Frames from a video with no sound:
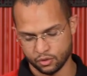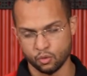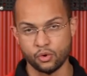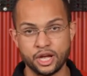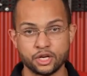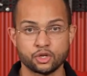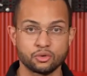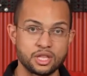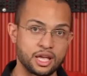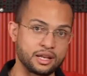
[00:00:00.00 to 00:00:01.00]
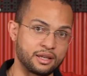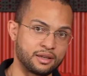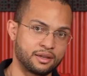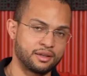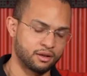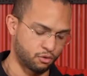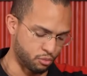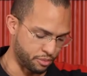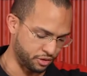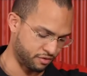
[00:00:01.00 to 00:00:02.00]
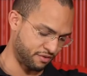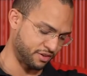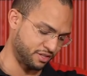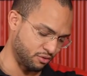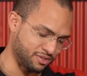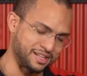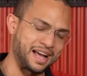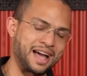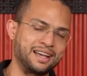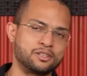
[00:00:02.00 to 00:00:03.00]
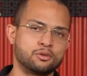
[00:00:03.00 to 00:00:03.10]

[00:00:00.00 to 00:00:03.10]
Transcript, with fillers: o eixo dele, no momento que vai fazer a usinagem,